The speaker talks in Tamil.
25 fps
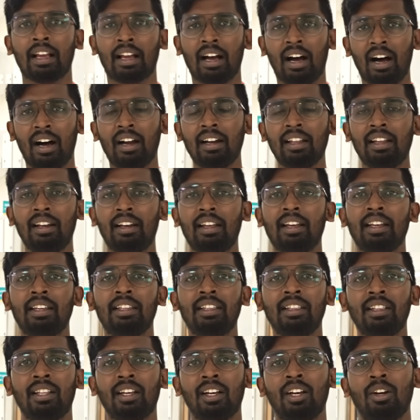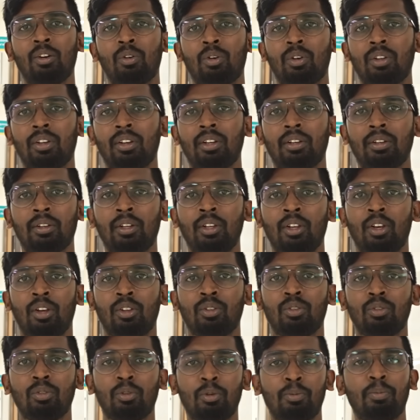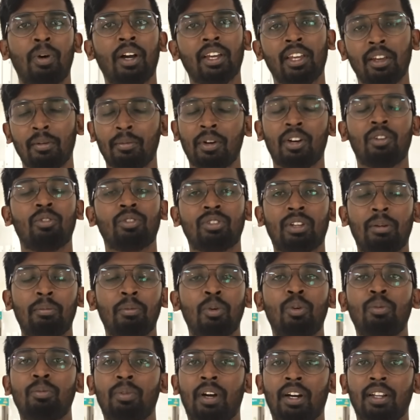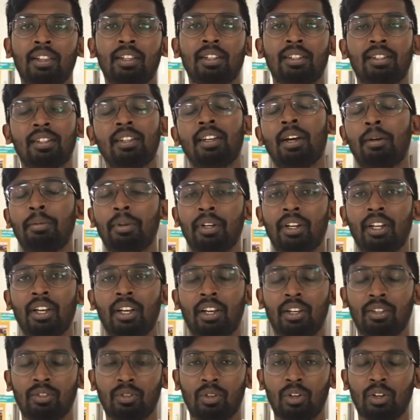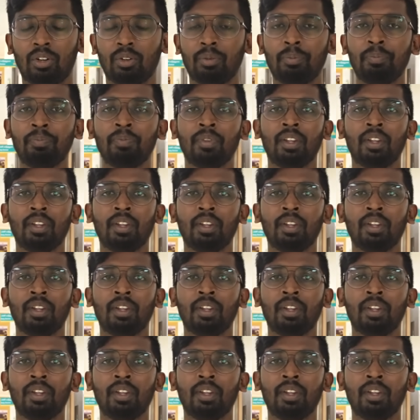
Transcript: காலையில் இந்த ஒரு துர்பாக்கியமான ஒரு சம்பவம் நடந்துச்சு அப்படின்னே சொல்லணும்